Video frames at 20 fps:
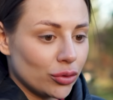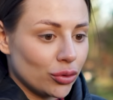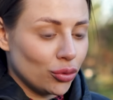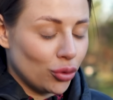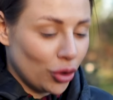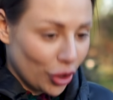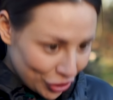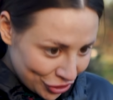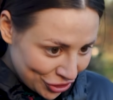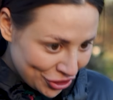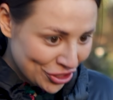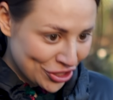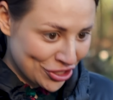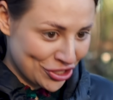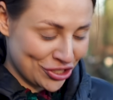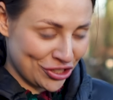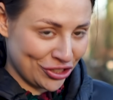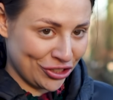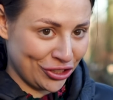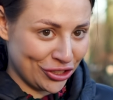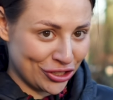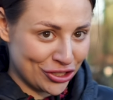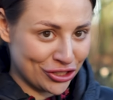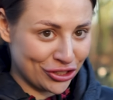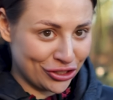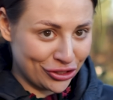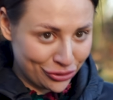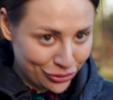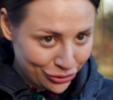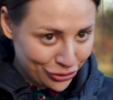Ну, конечно, я же
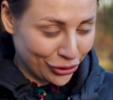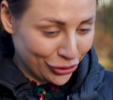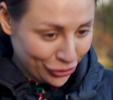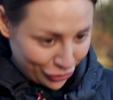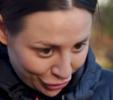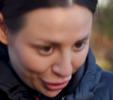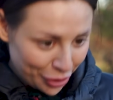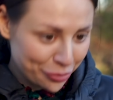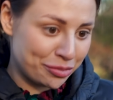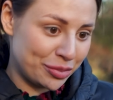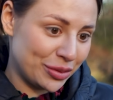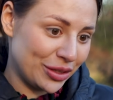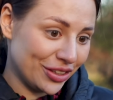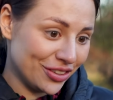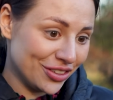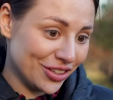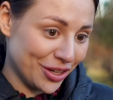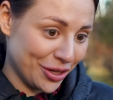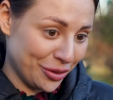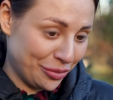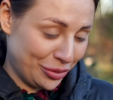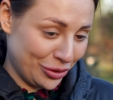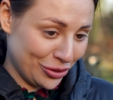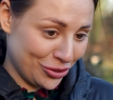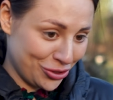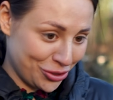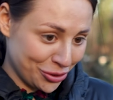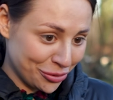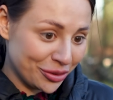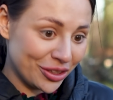да накопила,
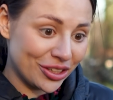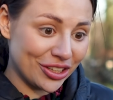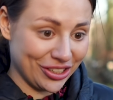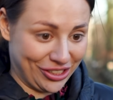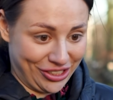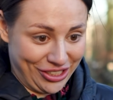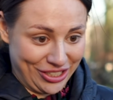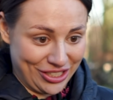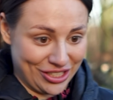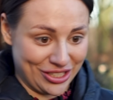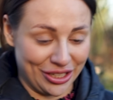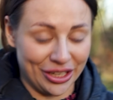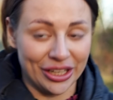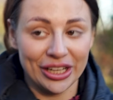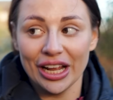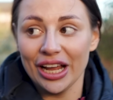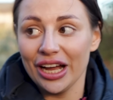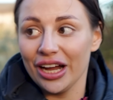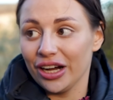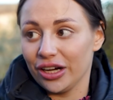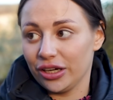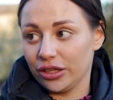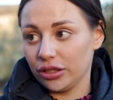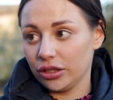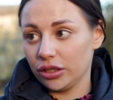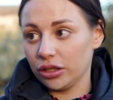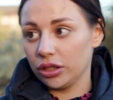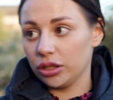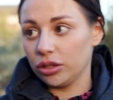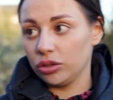прежде чем ехать-то.
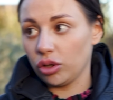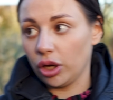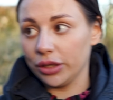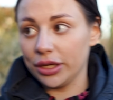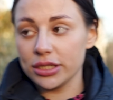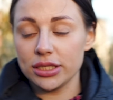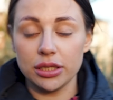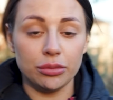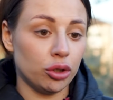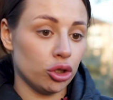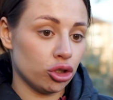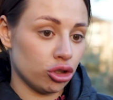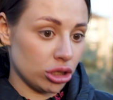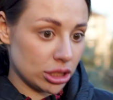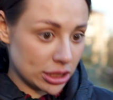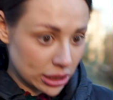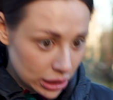А, а если мы еще и